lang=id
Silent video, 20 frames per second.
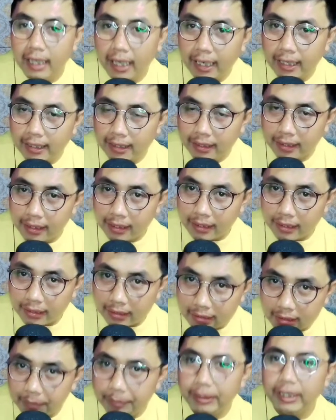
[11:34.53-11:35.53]
dan
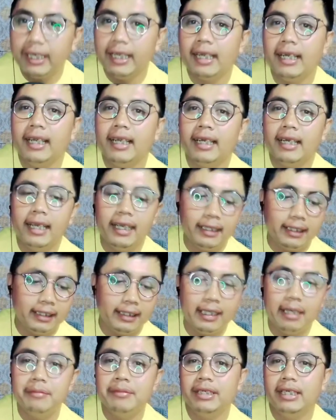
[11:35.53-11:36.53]
seperti yang kalian lihat
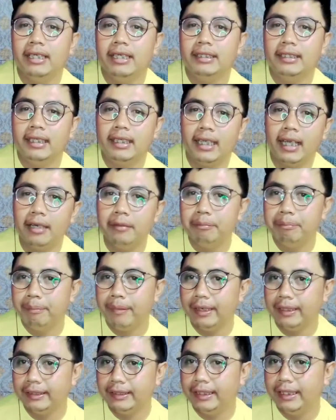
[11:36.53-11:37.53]
kita menyelesaikan
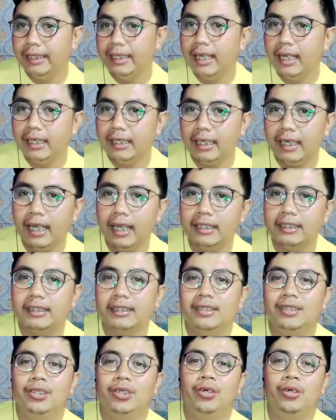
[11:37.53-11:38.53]
part 3 kita
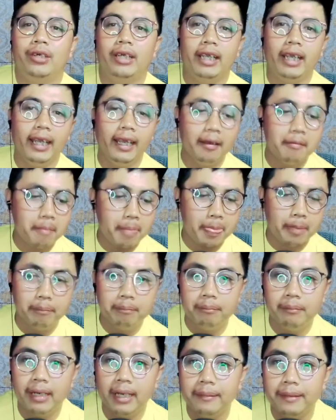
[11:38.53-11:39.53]
guys oke
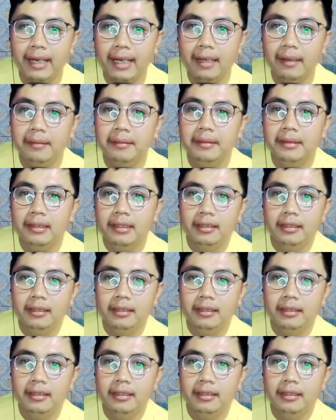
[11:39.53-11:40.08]
bagaimana